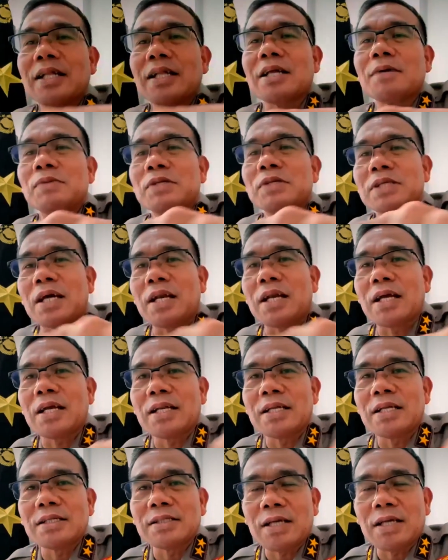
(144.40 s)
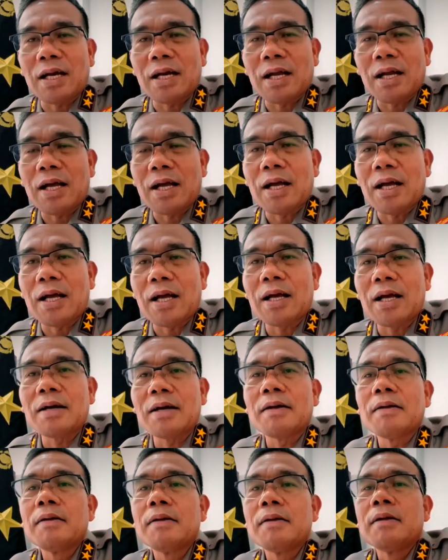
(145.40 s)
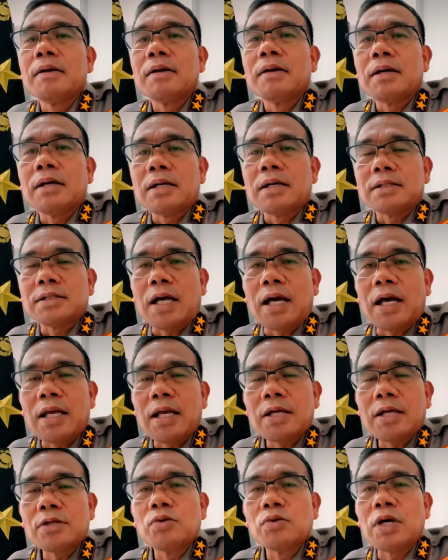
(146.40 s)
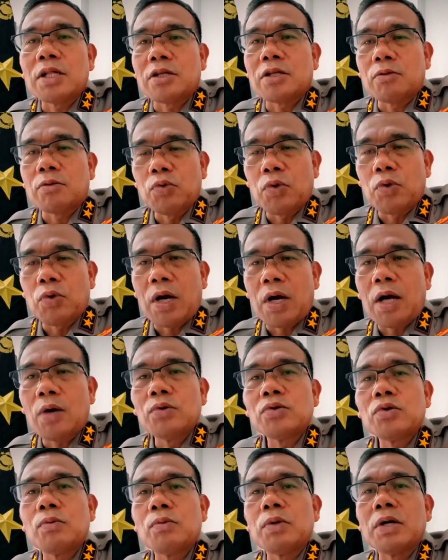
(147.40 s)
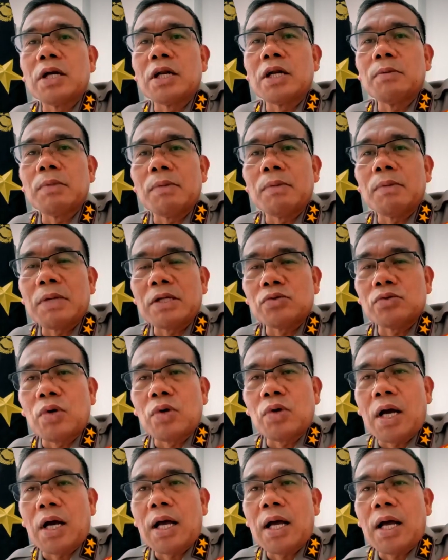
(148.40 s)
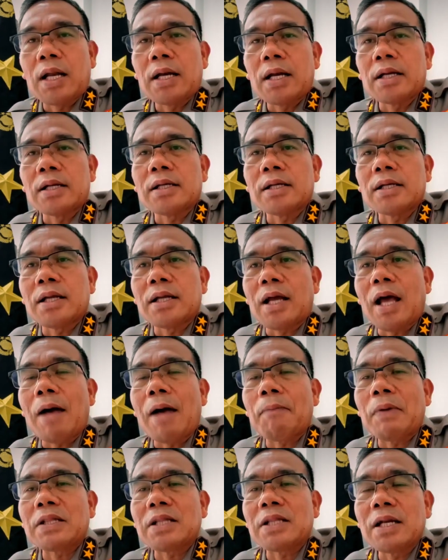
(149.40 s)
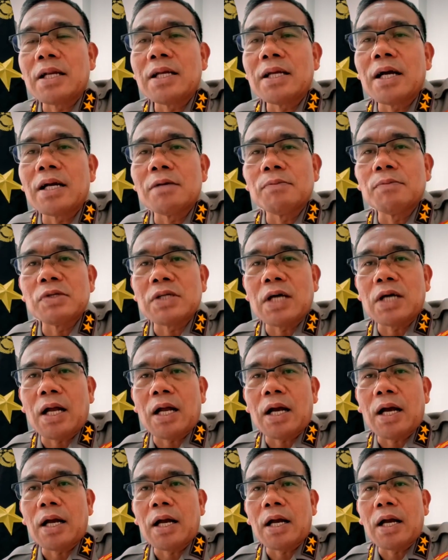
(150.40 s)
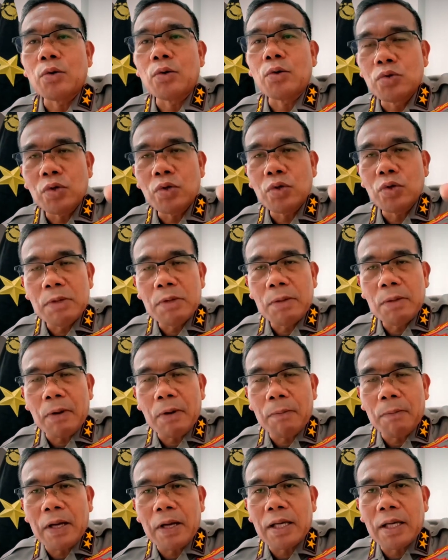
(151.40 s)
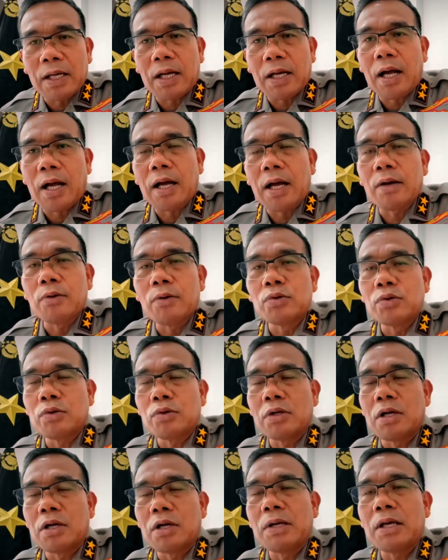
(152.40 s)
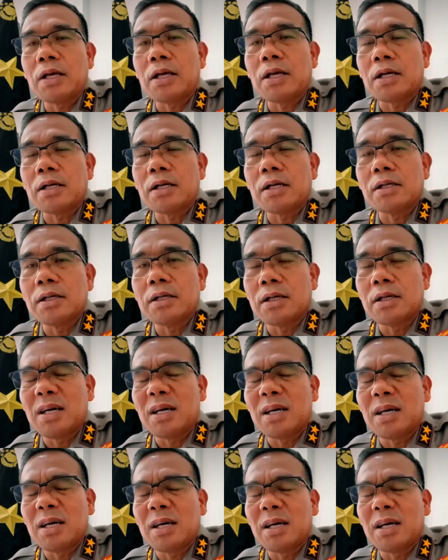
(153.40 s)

bicara ini sekarang. Hmm. Saya juga terbuka untuk menerima masukan. Kira apa tadi yang dibicarakan? Untuk demi perbaikan, untuk demi uh,